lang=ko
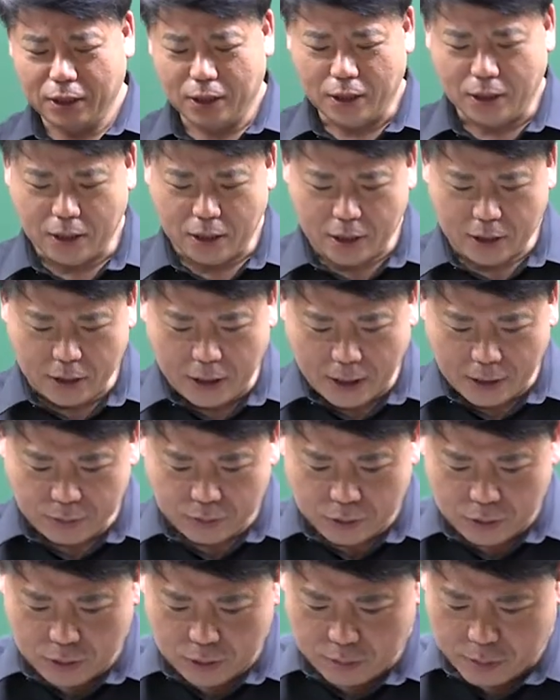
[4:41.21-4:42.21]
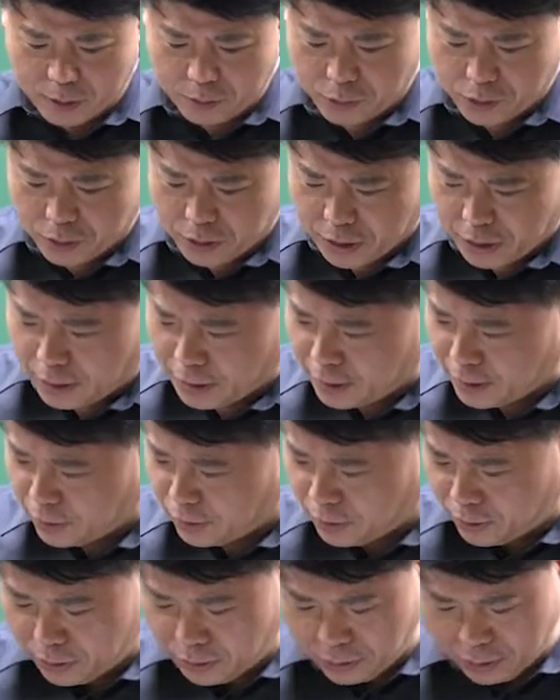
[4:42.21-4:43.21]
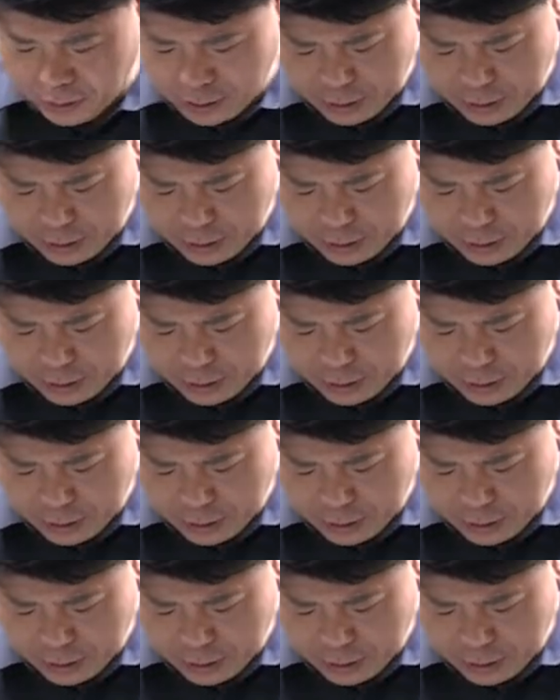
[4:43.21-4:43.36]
에, 답은 몇 번일까요?